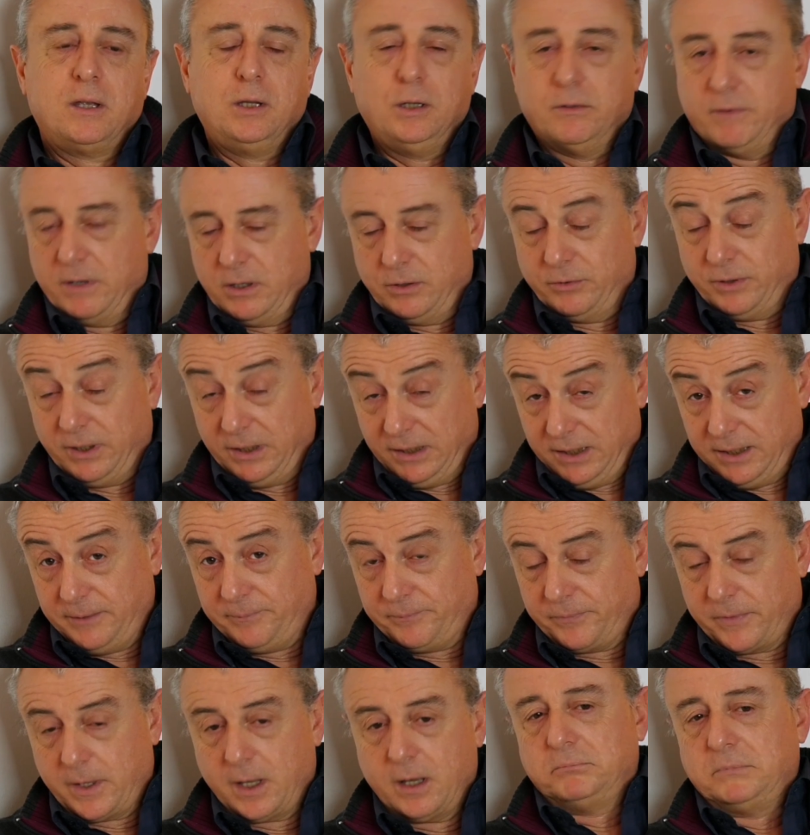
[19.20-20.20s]
Io vengo da
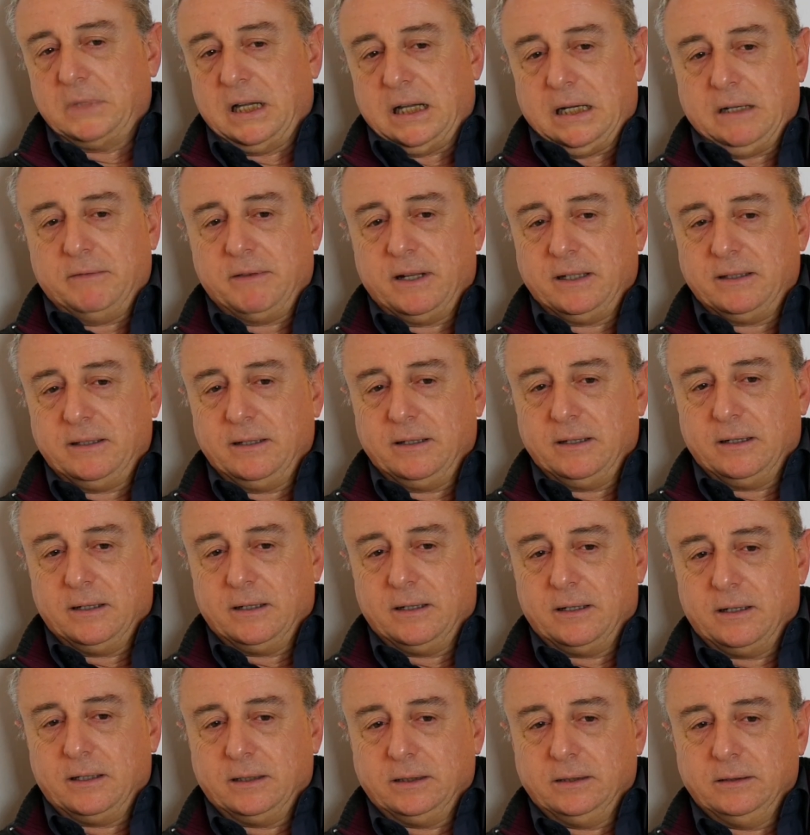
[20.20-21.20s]
lì. Arrivati
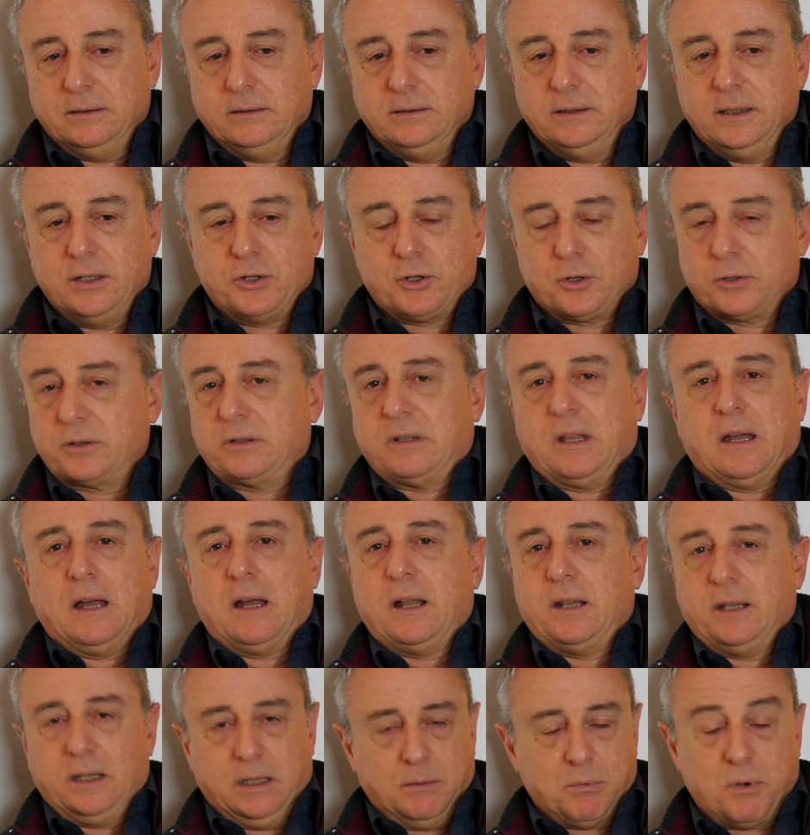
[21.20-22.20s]
a 18
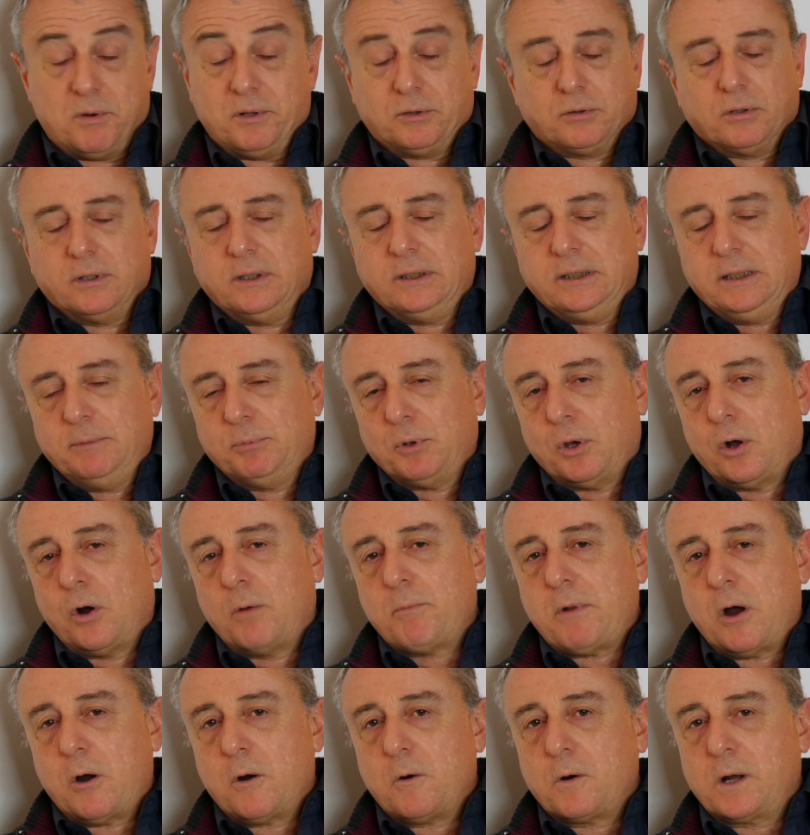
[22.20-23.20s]
anni, il momento del
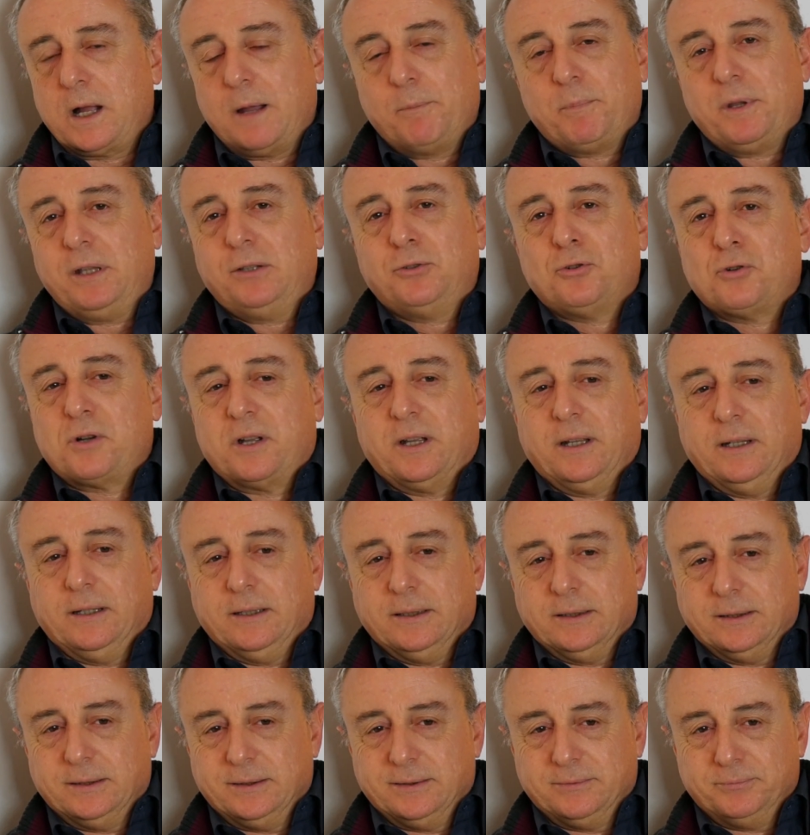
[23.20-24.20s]
diploma, ho capito che
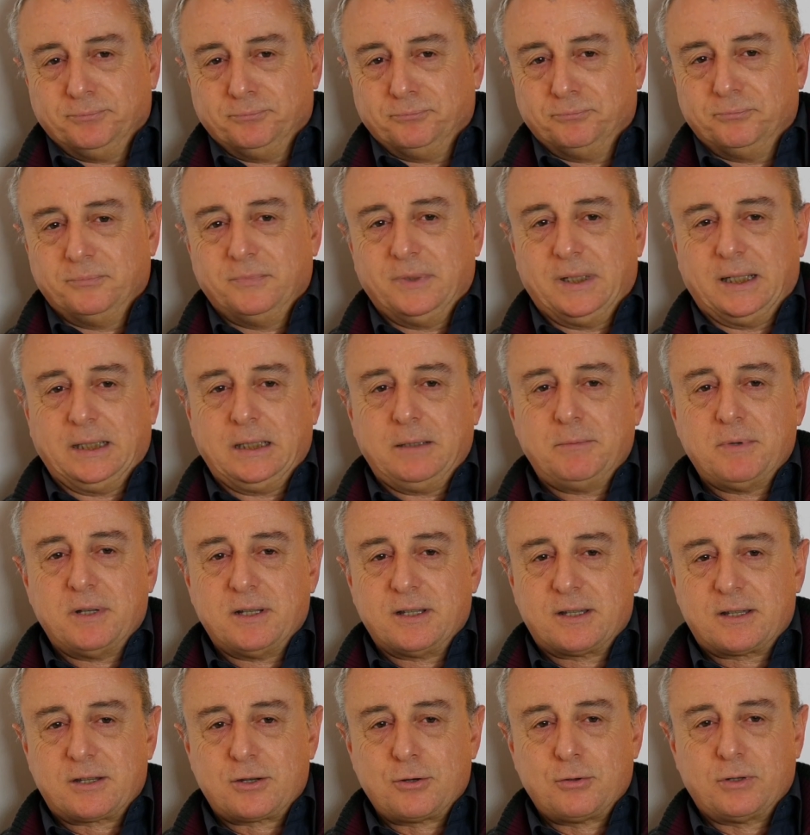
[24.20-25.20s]
mm, la
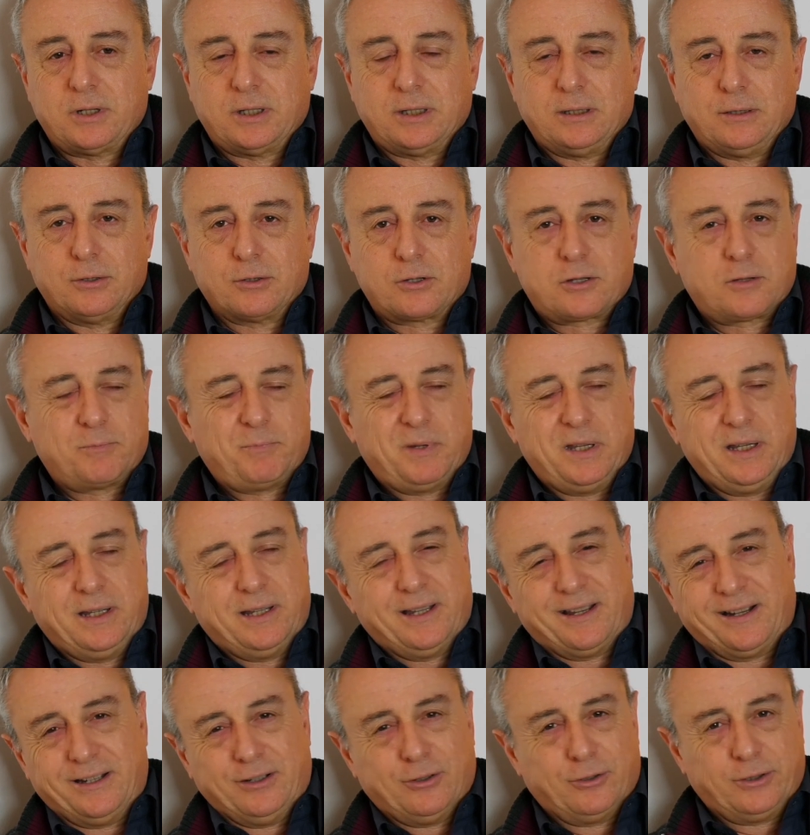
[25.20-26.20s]
dimensione dello
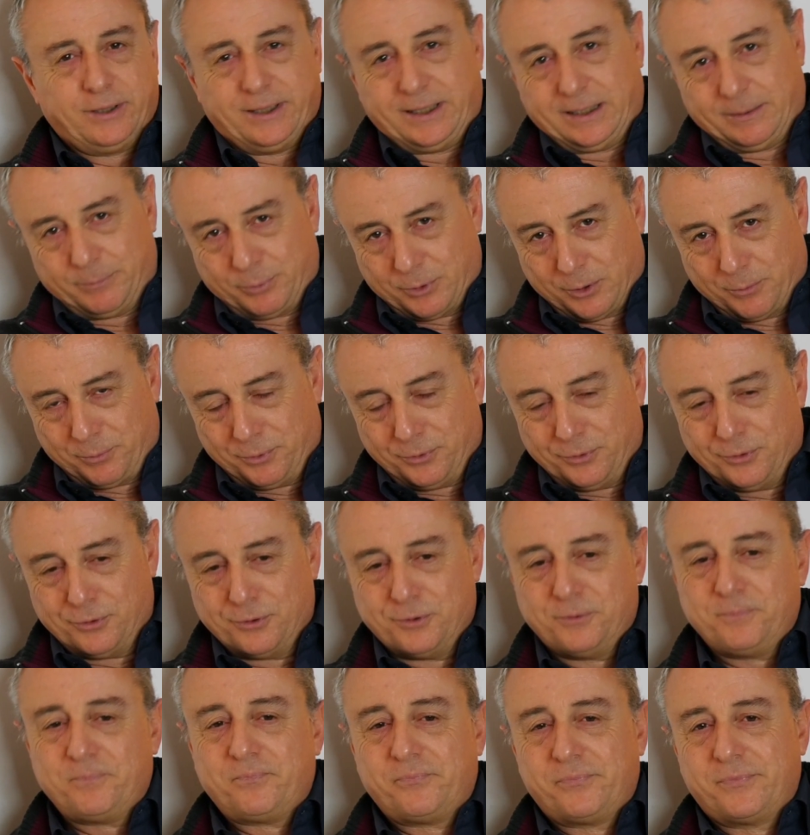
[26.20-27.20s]
speaker non era
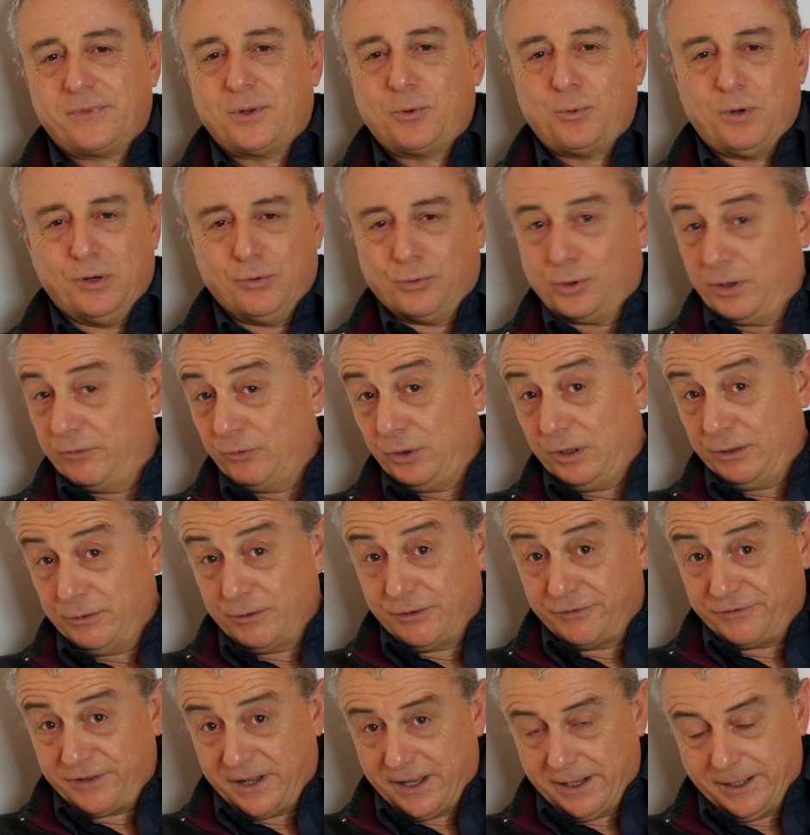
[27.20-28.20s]
proprio quello che
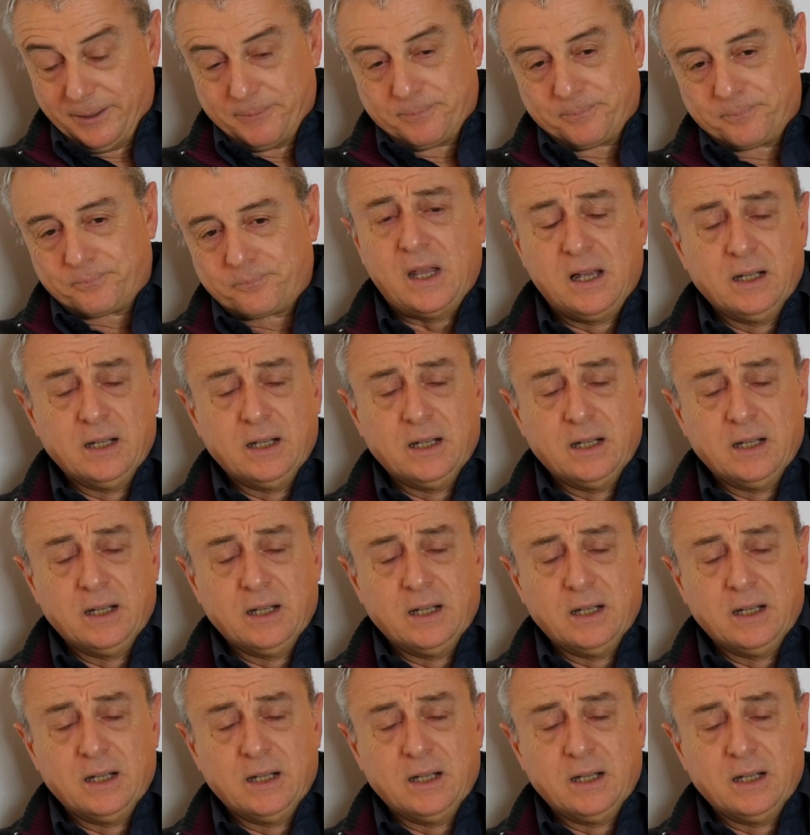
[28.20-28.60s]
volevo fare,